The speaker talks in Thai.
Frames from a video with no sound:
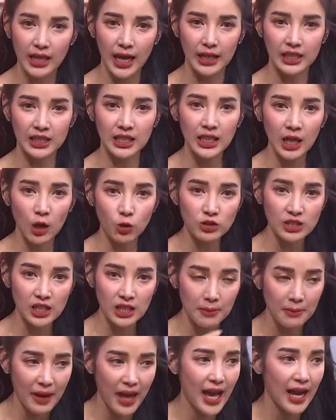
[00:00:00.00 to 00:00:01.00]
อ่ะที่เขาเจ
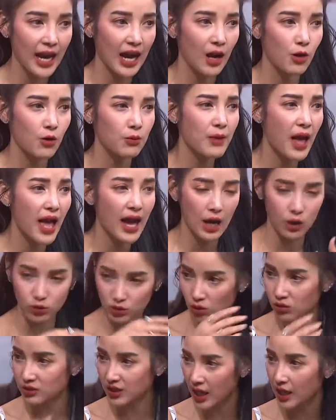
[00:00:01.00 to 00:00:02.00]
อแม่เขาแม่เขา
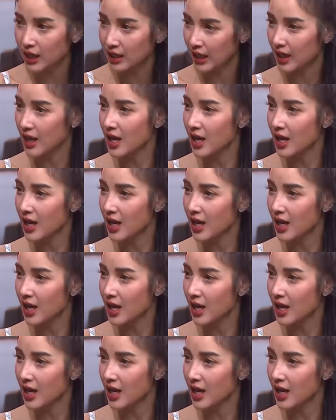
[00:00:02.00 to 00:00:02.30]
ต้องเต้น